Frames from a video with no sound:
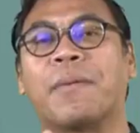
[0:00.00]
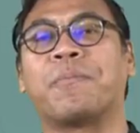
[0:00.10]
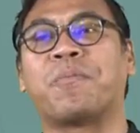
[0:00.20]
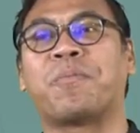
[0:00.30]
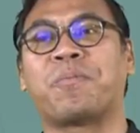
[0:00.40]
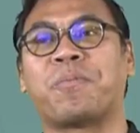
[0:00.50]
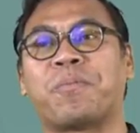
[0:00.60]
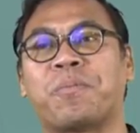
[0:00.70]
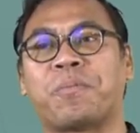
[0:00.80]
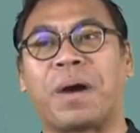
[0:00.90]
ง
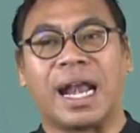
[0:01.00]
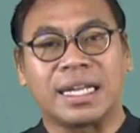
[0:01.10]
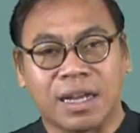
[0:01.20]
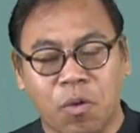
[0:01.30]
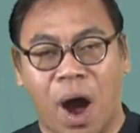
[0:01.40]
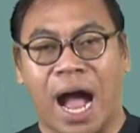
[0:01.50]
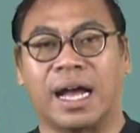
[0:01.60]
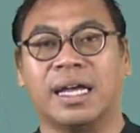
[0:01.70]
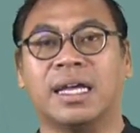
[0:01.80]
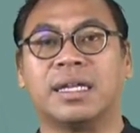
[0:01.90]
พระราชวัง
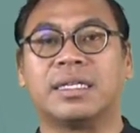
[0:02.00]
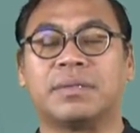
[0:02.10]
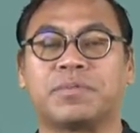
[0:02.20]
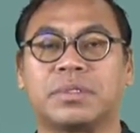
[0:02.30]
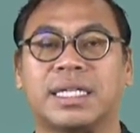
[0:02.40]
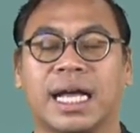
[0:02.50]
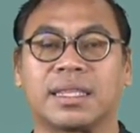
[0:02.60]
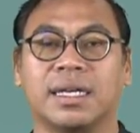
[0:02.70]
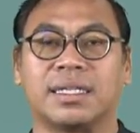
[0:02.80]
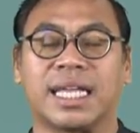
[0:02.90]
จาก
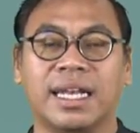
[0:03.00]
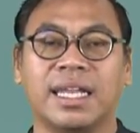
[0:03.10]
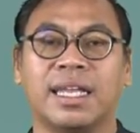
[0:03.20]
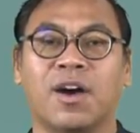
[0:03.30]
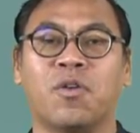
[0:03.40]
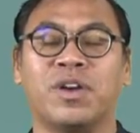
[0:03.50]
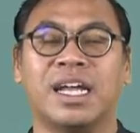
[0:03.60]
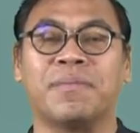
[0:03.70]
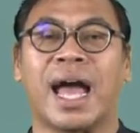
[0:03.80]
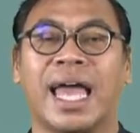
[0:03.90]
ตึกชั้นเดียว
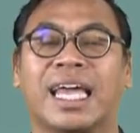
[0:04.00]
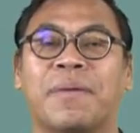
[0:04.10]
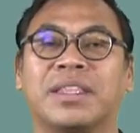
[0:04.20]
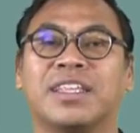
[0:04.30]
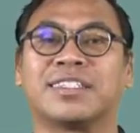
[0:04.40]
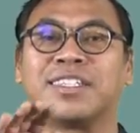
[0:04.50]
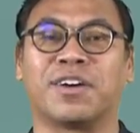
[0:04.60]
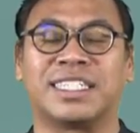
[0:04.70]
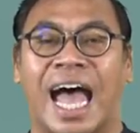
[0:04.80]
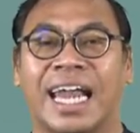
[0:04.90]
เรือนไม้กลายเป็นตึกส
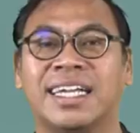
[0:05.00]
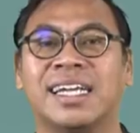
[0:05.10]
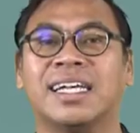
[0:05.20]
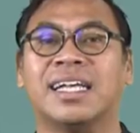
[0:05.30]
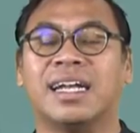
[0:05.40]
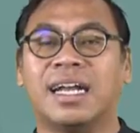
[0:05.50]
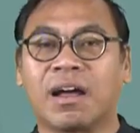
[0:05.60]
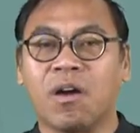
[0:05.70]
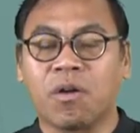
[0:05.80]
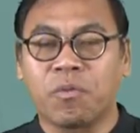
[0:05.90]
องชั้น
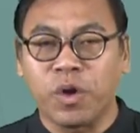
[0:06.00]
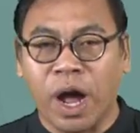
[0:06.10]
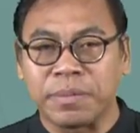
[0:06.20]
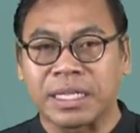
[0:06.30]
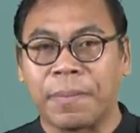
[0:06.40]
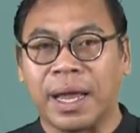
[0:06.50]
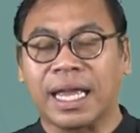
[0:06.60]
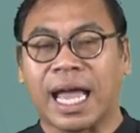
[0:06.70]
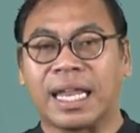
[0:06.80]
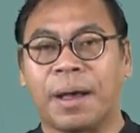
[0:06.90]
แล้วก็มีความสามารถ
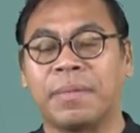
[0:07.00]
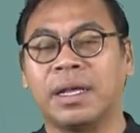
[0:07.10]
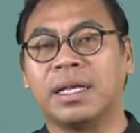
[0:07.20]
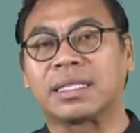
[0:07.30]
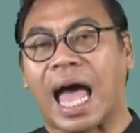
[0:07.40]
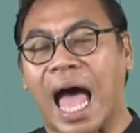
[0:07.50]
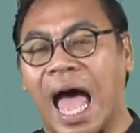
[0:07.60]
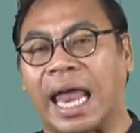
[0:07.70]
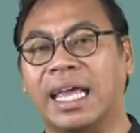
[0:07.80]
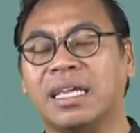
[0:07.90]
ในการทำ
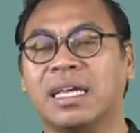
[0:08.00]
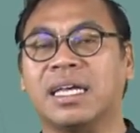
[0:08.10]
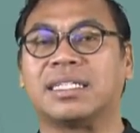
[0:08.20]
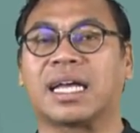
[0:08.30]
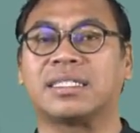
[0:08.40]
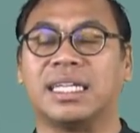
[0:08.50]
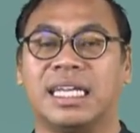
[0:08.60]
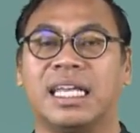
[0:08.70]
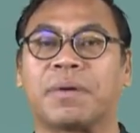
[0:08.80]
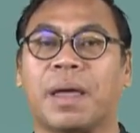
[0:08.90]
ฐานให้จากสี่
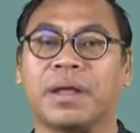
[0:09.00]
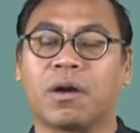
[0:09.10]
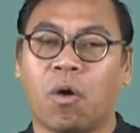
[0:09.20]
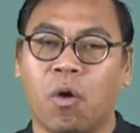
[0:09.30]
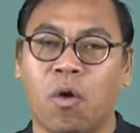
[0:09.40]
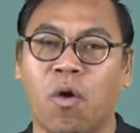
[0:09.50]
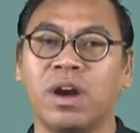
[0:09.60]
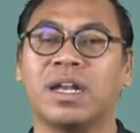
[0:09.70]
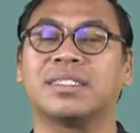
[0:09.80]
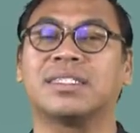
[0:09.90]
เหลี่ยมกลายเป็นโค้ง
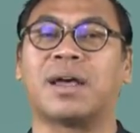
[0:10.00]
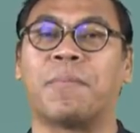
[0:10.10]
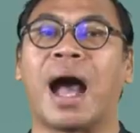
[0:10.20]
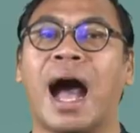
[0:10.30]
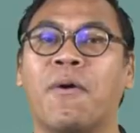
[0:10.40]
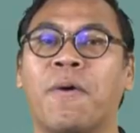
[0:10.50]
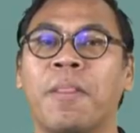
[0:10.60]
สำเภา